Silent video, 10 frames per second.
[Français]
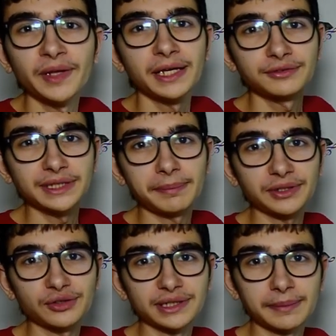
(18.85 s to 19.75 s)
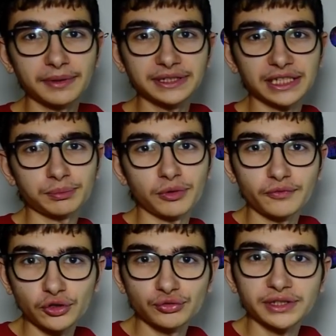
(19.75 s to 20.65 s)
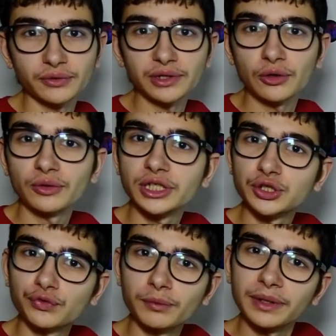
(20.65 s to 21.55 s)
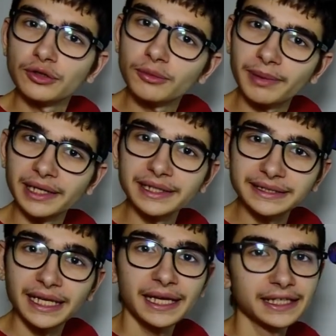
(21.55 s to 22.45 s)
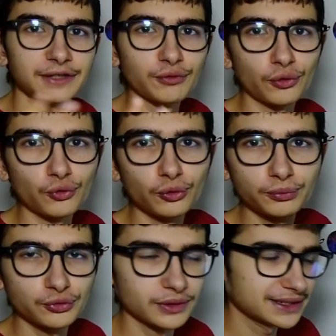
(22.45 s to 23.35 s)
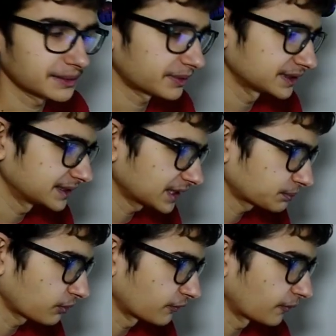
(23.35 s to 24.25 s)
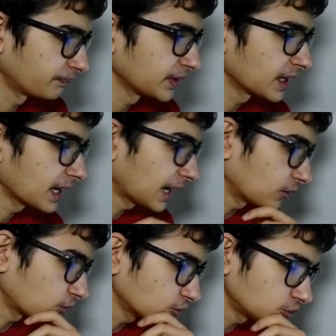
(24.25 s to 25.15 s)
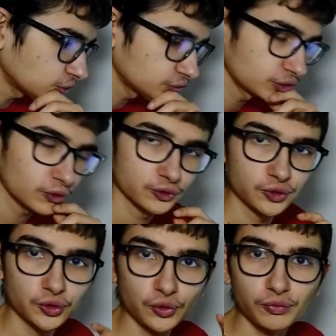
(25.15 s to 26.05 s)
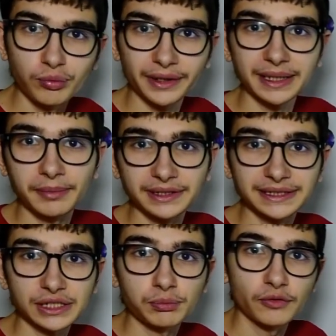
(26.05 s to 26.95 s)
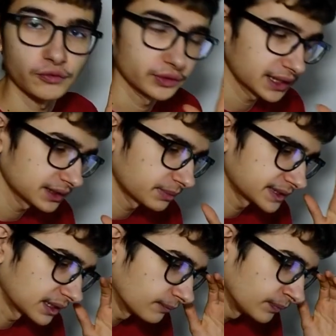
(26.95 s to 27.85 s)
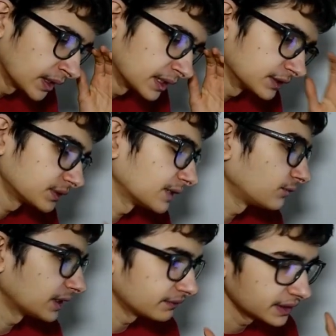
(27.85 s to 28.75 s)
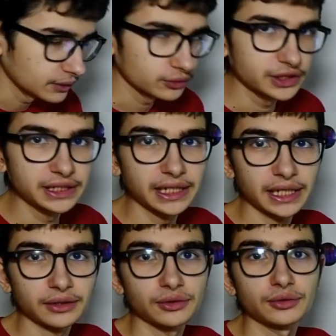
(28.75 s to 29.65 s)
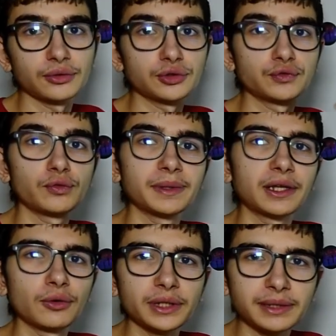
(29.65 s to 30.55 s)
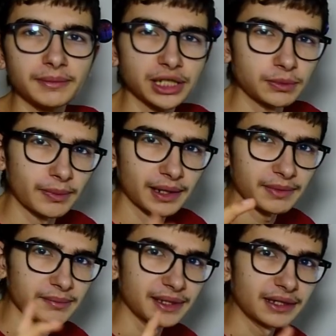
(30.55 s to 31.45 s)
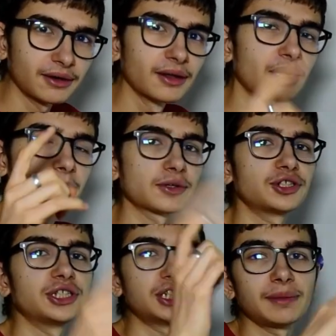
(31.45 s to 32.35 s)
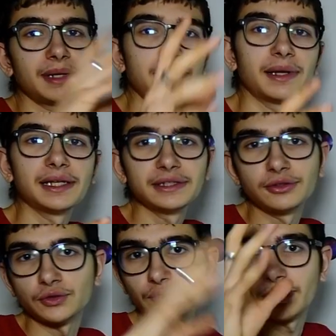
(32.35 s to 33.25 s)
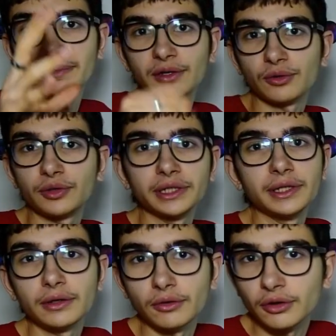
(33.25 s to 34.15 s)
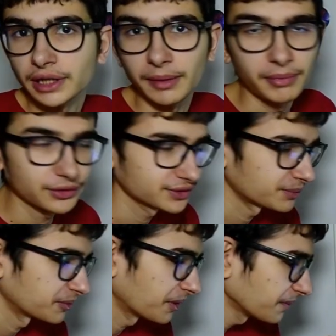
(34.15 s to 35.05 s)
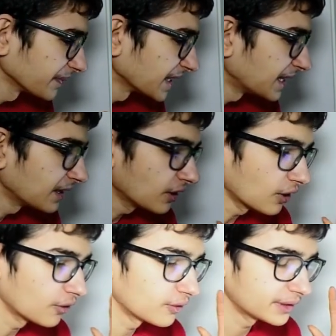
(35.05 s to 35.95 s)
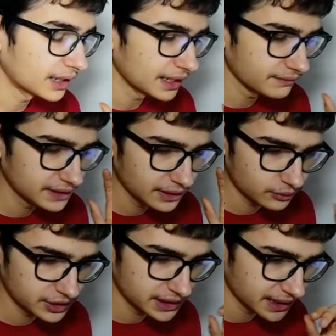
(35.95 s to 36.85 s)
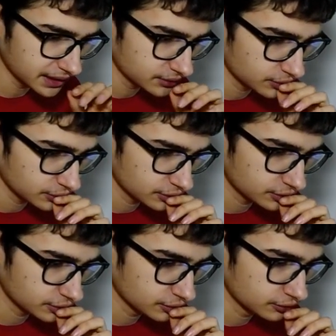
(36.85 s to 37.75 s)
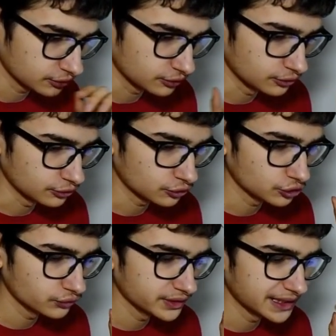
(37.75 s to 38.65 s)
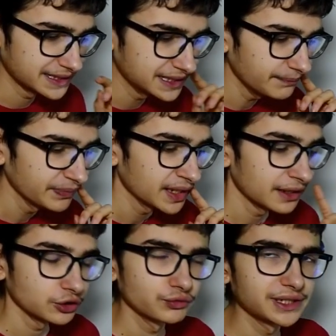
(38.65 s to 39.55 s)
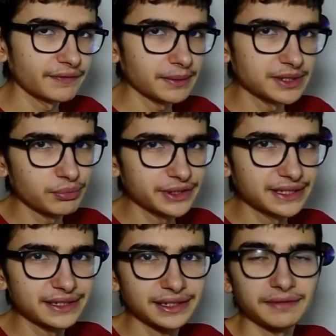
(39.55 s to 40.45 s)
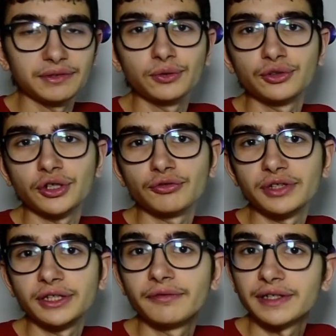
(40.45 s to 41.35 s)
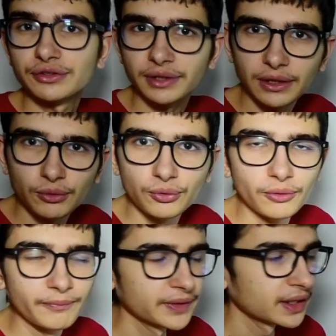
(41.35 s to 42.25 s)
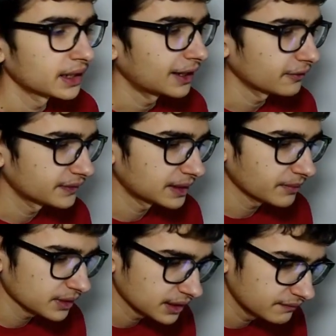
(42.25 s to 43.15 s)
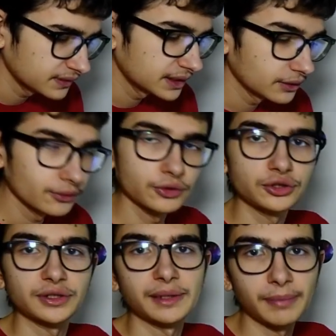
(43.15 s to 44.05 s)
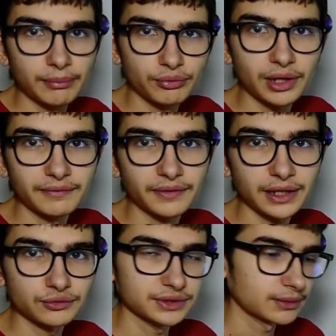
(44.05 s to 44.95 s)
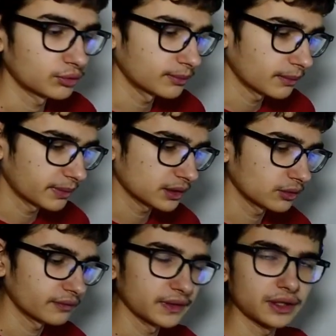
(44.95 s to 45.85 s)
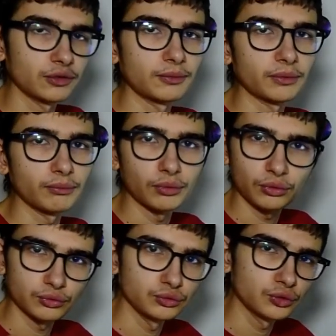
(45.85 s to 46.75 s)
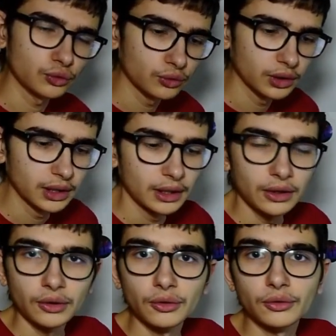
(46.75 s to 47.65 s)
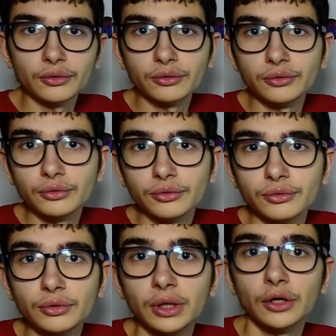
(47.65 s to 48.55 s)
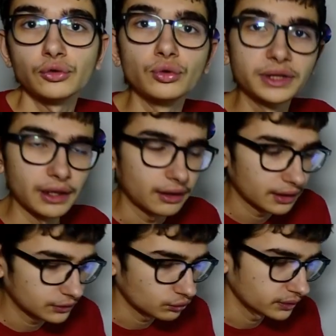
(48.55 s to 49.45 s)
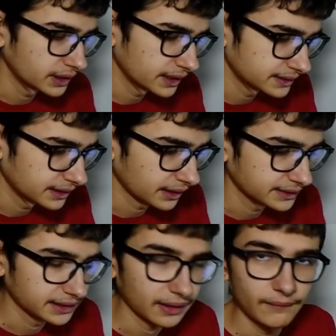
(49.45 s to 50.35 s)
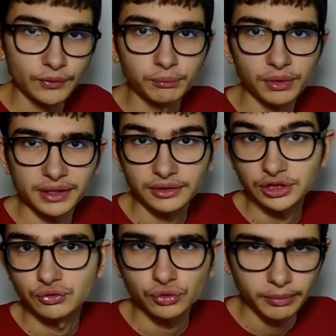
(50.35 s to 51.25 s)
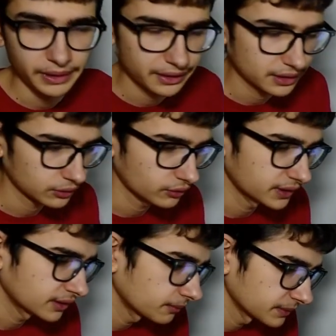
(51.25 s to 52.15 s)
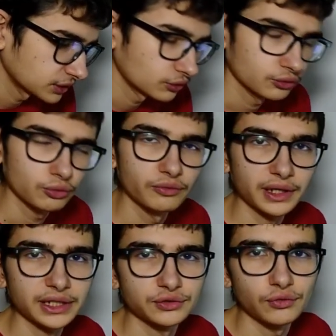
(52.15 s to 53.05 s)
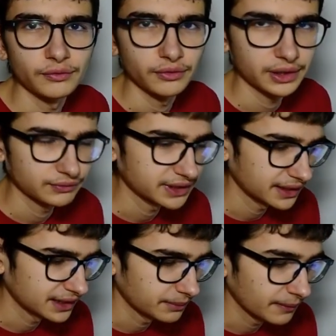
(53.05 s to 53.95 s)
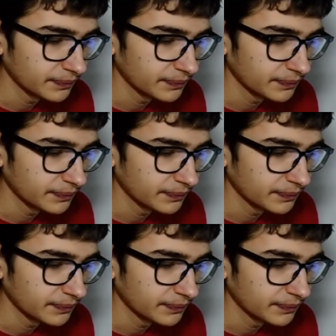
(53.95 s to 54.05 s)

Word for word: Si vous savez pas ce que c'est apprentissage profond, juste en haut dans le i, je vous mets une playlist qui vous regroupe tous les apprentissages profonds. Alors aujourd'hui, on se retrouve pour un apprentissage profond très spécial. Si vous avez vu la vidéo d'hier que je vous mets dans le i, mais là je peux pas la mettre maintenant parce que j'ai déjà mis la playlist, donc je vous la mets dans le i dès que l'autre part tout simplement. Euh, dans la vidéo d'hier, ce que, ce, ce que je vous ai dit, je vous ai fait un petit peu le teasing de la vidéo d'aujourd'hui qui devait être sur les logos. Alors finalement, cette vidéo, je n'ai pas pu la faire tout simplement parce qu'en fait, ça demande beaucoup trop euh, de, temps à tourner, etc. etc. Donc pour l'instant, j'ai toujours pas réussi à trouver le temps, mais je le trouverai, je le ferai, vous inquiétez pas.